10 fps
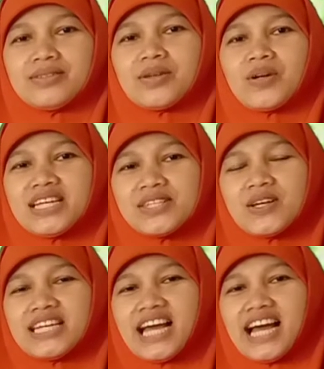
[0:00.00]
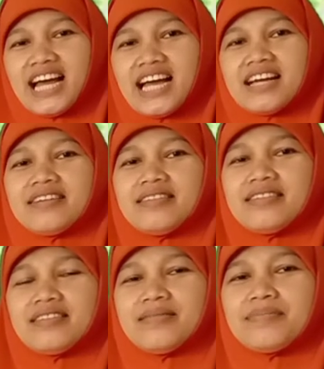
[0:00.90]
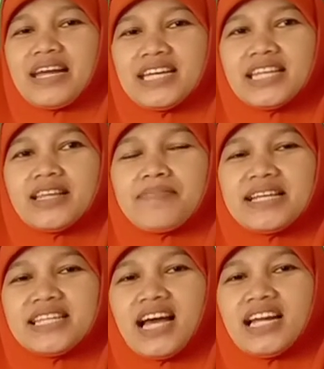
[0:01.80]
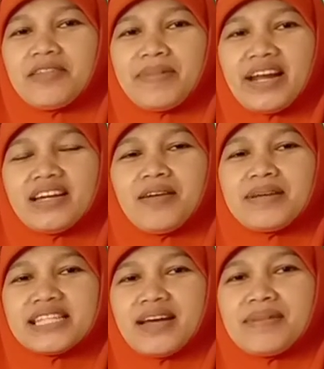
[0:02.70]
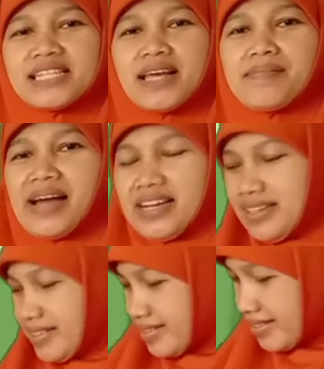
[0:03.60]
Soli Solihah, mari kita baca alat peraga bersama-sama.